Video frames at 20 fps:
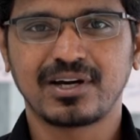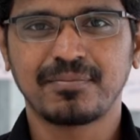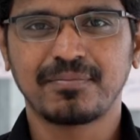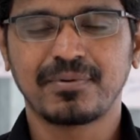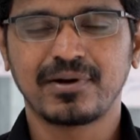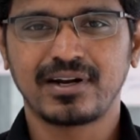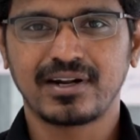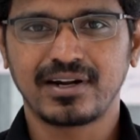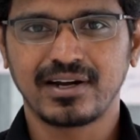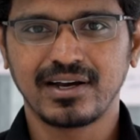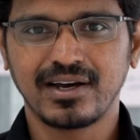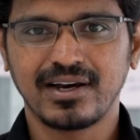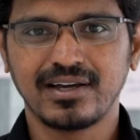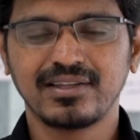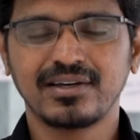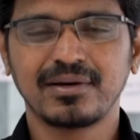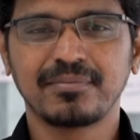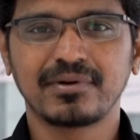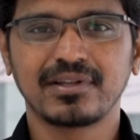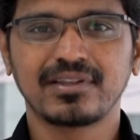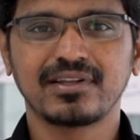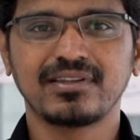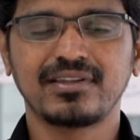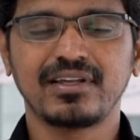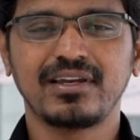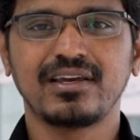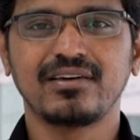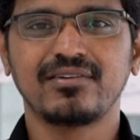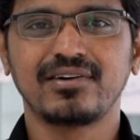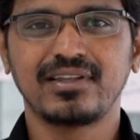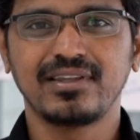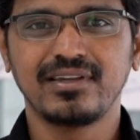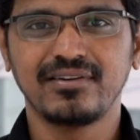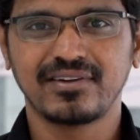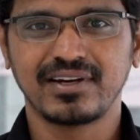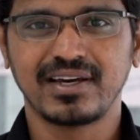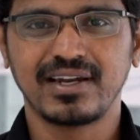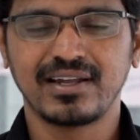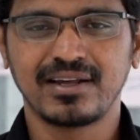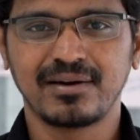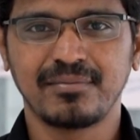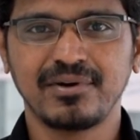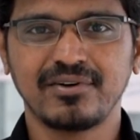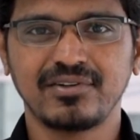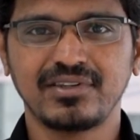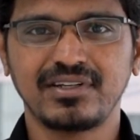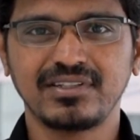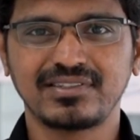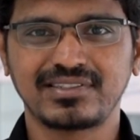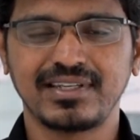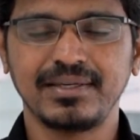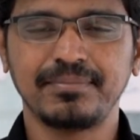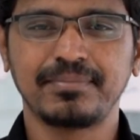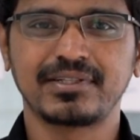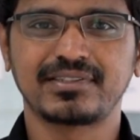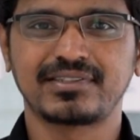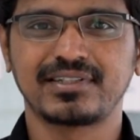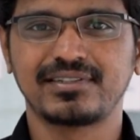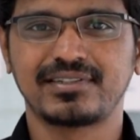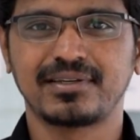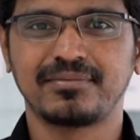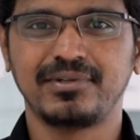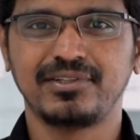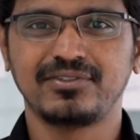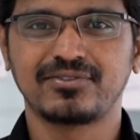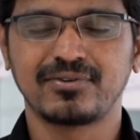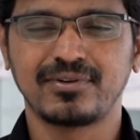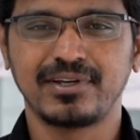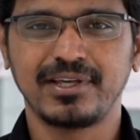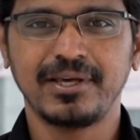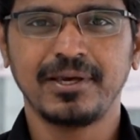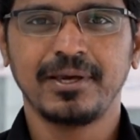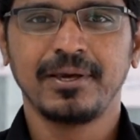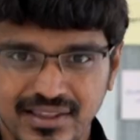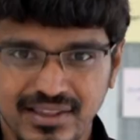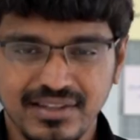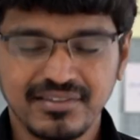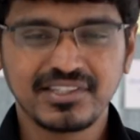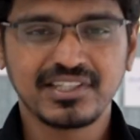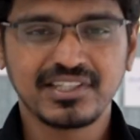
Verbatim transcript: ஸ்டாப் பண்ணுறாங்க அதுக்கப்புறம் தான் தெரிய வருது இவங்க எல்லாருமே வந்துட்டு ஸ்லீப்பர் செல்ஸ் அப்படின்னு சொல்லி இந்த